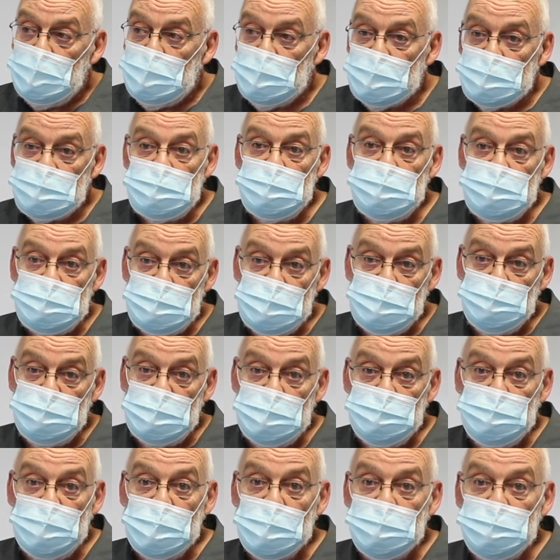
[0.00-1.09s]
un système
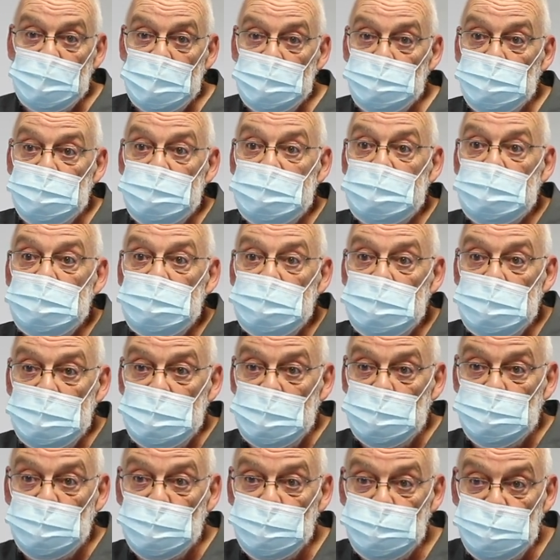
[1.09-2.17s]
qui permet de tester
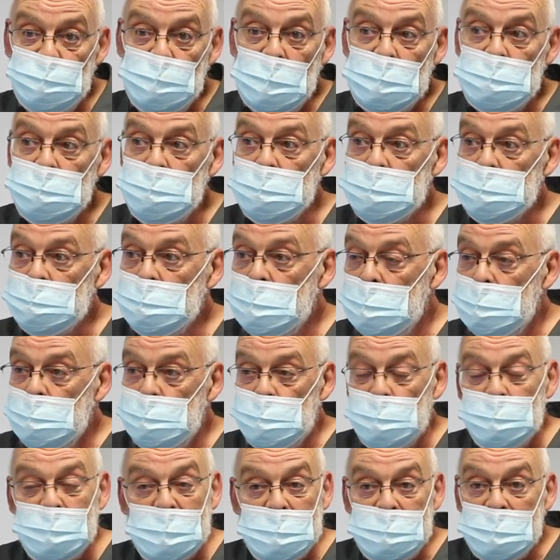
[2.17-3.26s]
des populations
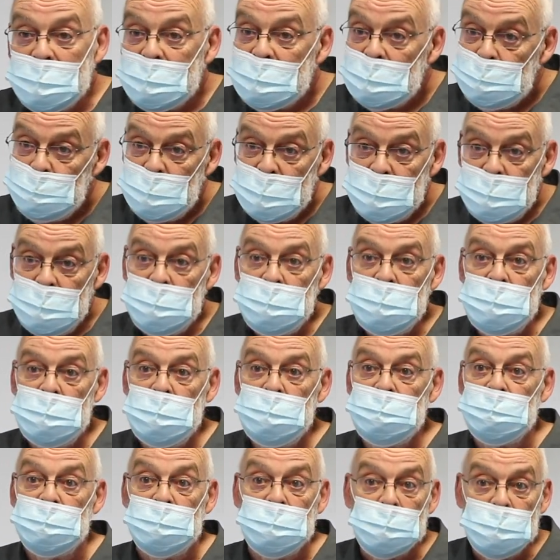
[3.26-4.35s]
de manière
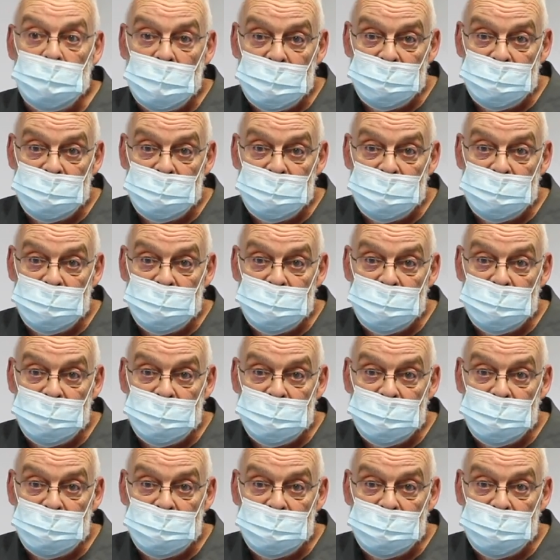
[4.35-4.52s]
répétitive, non